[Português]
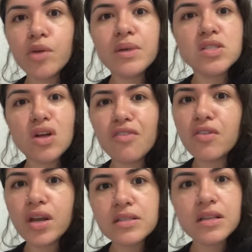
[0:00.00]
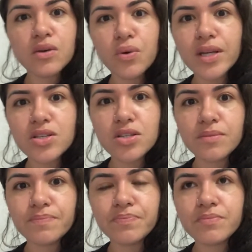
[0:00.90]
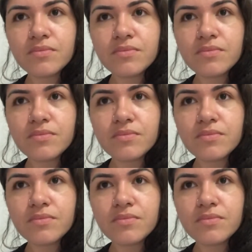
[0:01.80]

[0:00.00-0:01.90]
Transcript: eram umas 9 horas da noite.